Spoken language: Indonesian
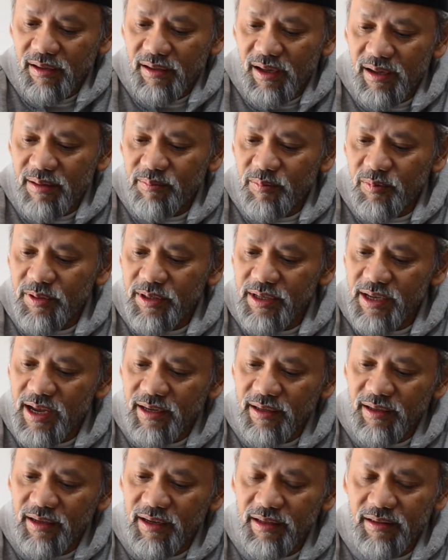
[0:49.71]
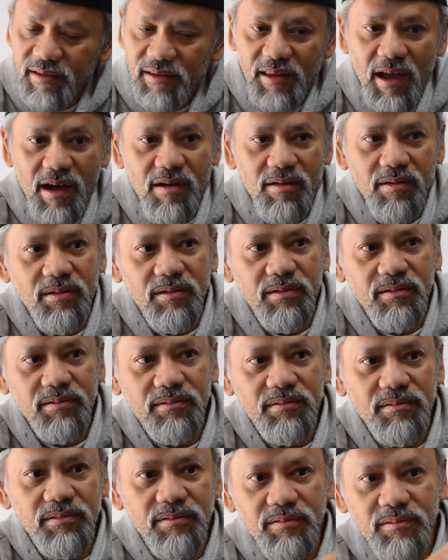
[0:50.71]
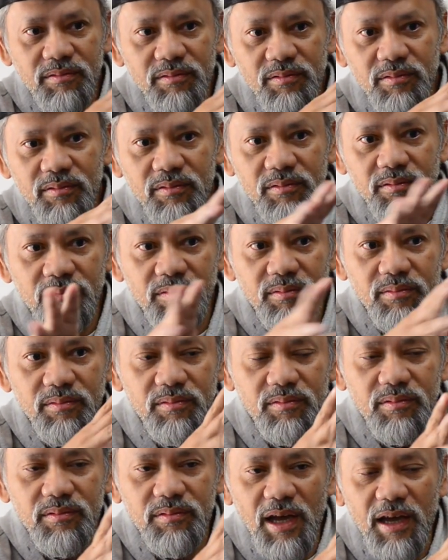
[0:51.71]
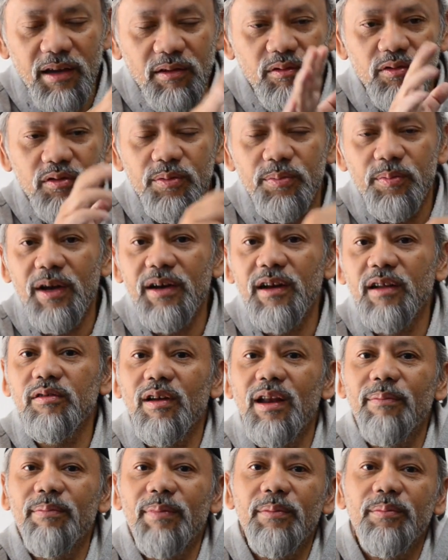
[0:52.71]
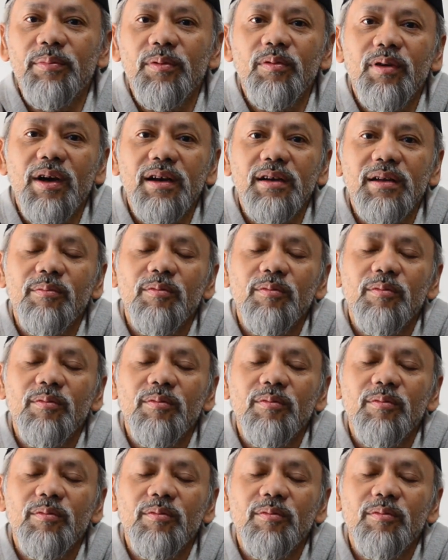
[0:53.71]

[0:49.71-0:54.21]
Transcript: Kemudian di tahun akhir 70-an atau 80-an